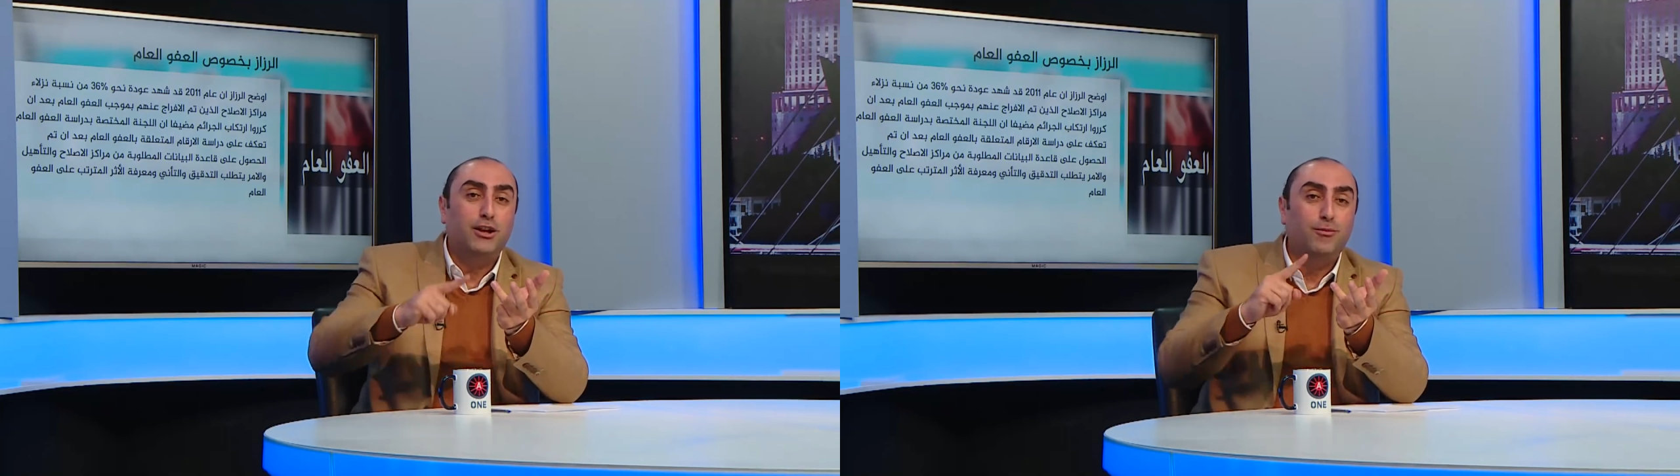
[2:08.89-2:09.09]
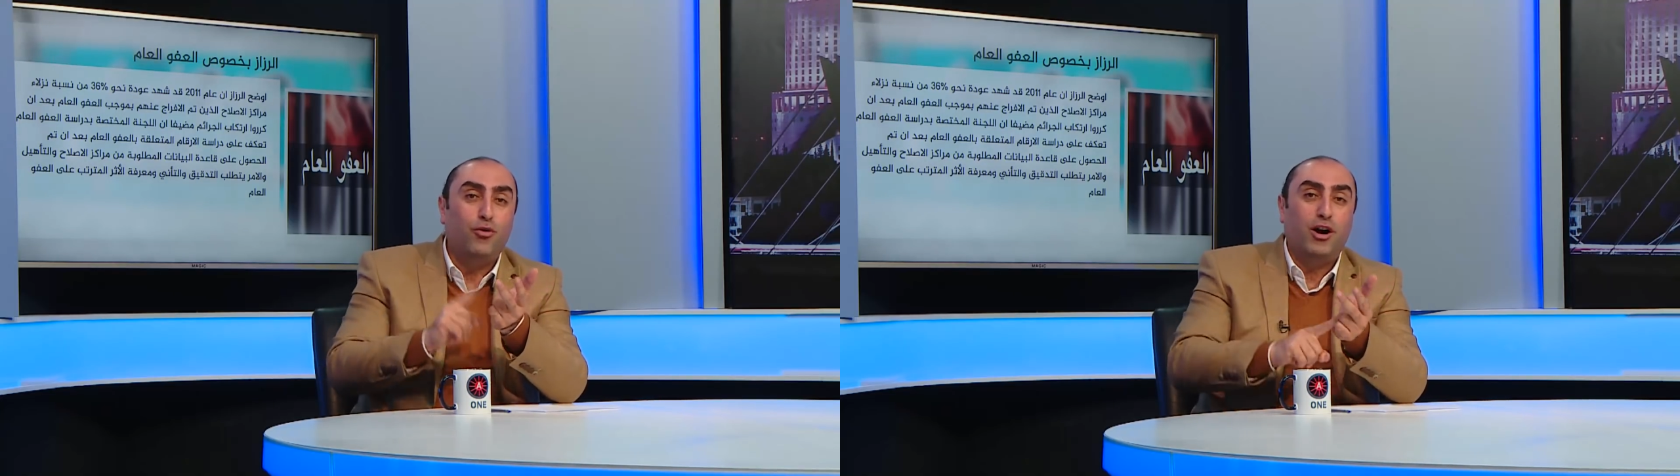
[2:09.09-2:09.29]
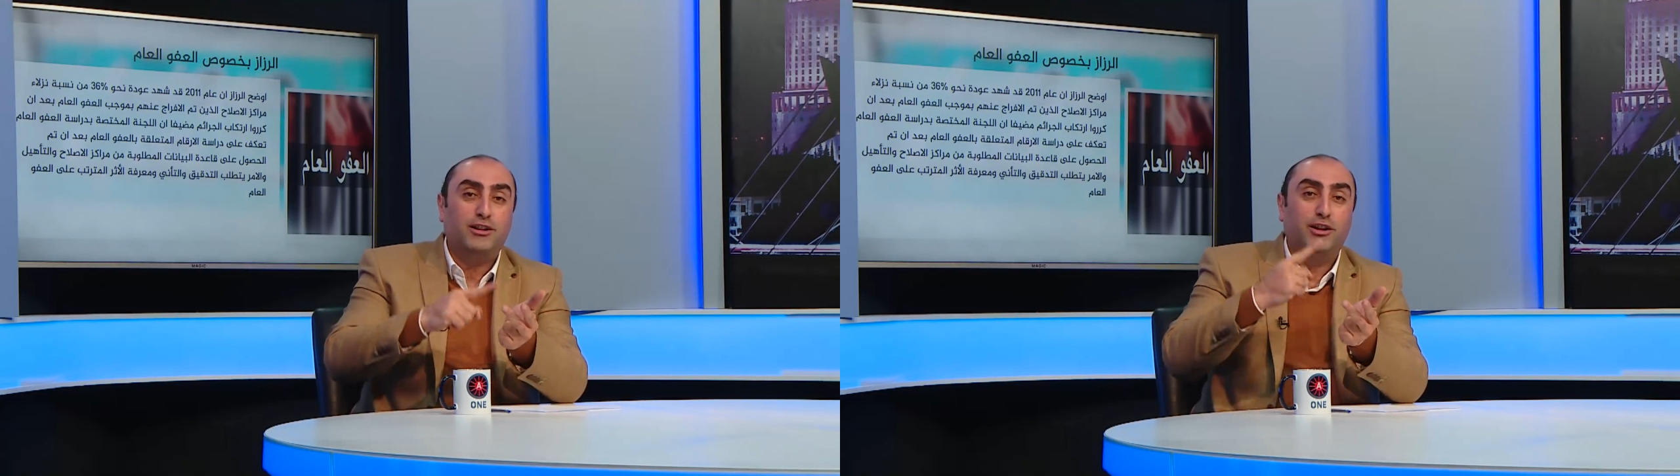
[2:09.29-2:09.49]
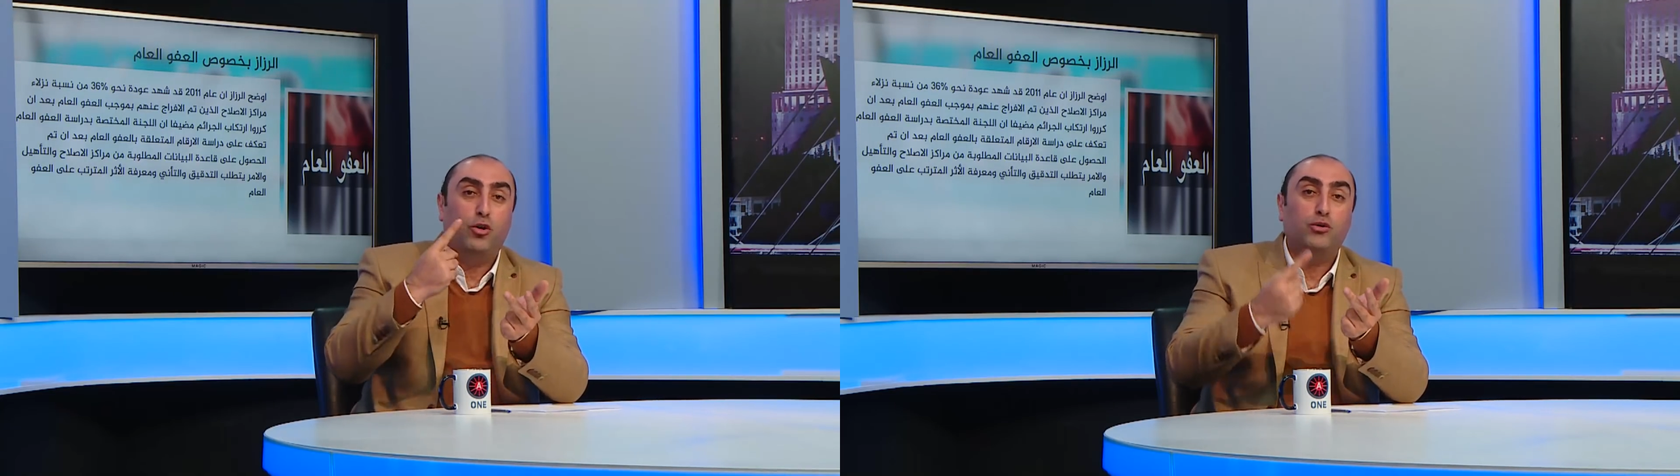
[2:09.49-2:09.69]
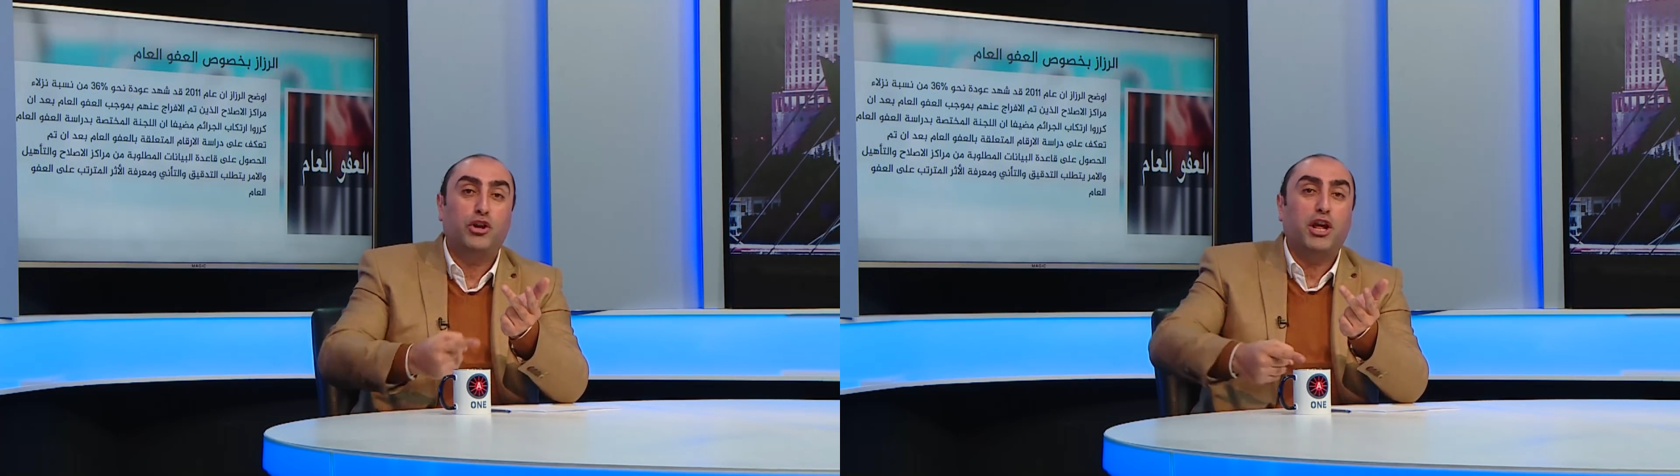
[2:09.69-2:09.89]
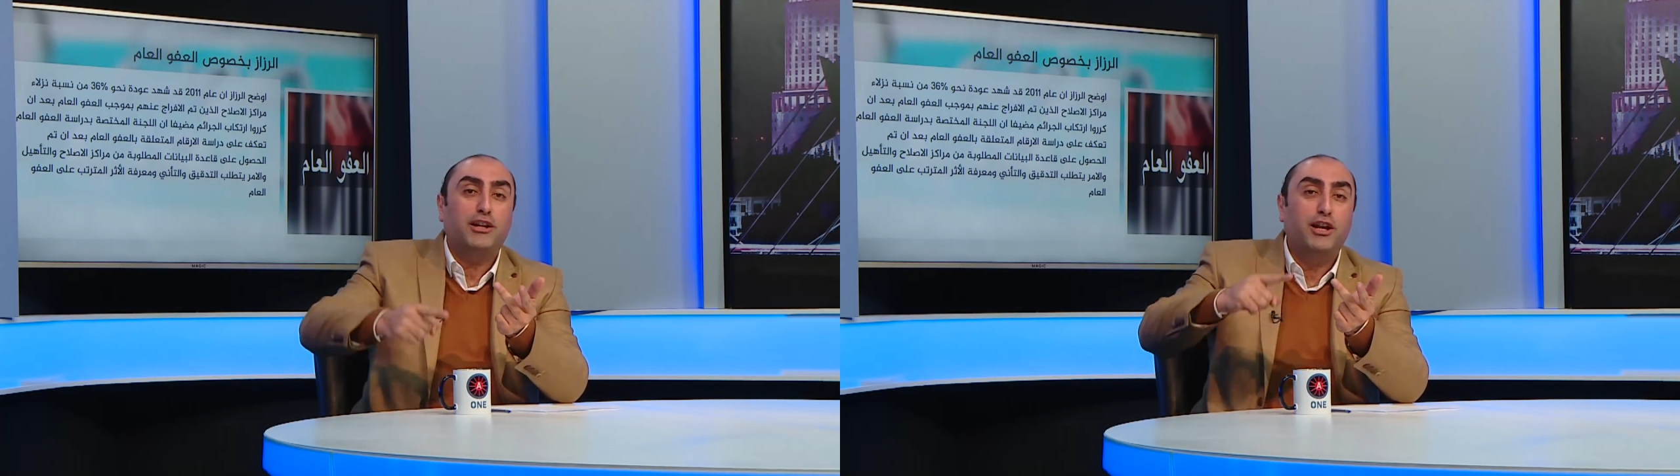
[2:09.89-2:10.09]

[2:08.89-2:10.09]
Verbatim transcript: المواطن وسرقة